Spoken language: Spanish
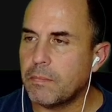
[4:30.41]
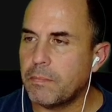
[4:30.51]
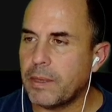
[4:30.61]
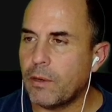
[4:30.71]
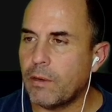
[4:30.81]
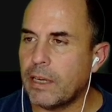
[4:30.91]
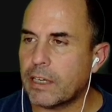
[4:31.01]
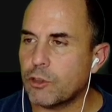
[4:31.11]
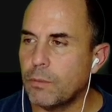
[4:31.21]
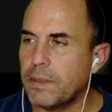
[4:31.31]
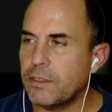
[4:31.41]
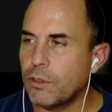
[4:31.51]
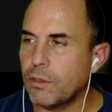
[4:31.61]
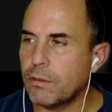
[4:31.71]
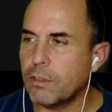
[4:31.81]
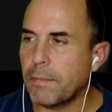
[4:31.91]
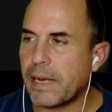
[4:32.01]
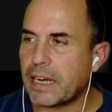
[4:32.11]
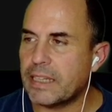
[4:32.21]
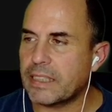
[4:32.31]
pero en resumen, yo no me
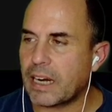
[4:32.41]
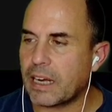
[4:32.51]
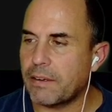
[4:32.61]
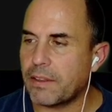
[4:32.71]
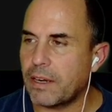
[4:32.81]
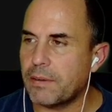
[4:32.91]
voy a calentar la cabeza,